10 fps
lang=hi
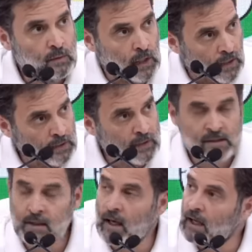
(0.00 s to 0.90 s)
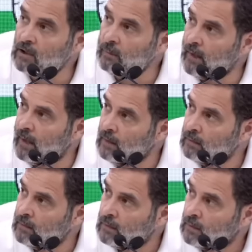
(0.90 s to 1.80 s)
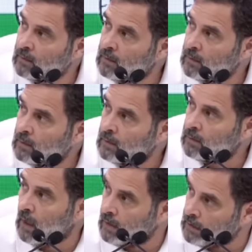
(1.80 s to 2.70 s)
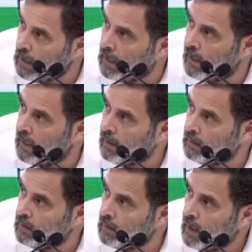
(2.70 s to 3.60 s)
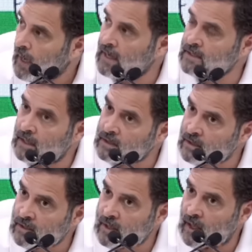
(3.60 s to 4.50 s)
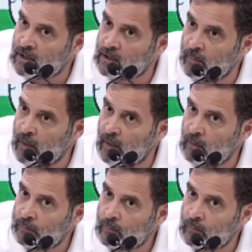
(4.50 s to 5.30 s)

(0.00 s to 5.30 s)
धन किसके हाथ में है धन कहाँ है एसेट्स किसके हाथ में है